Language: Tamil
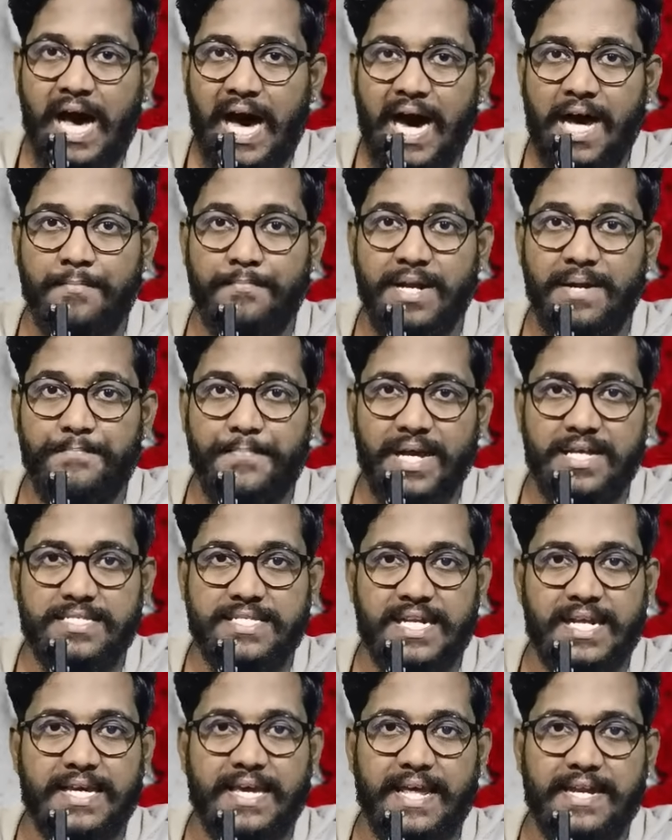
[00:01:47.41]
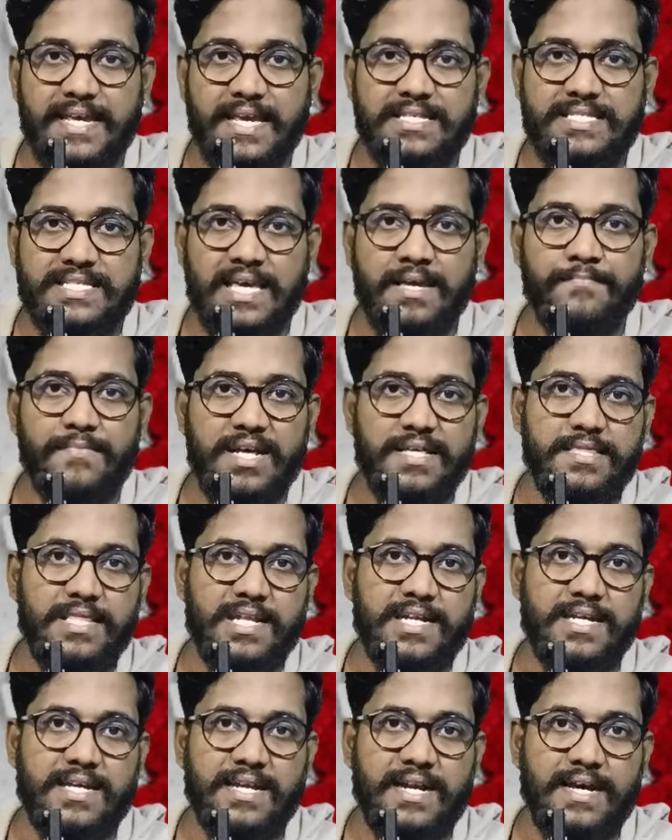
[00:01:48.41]
ஆர்மன் பேர்சன கரியஸையும்
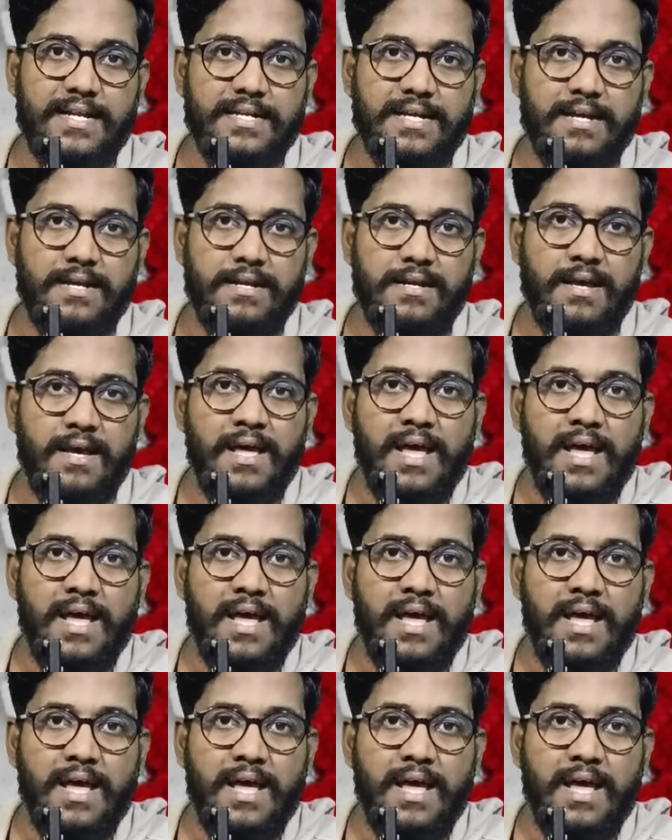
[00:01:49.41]
இழந்திருக்கிறார்கள்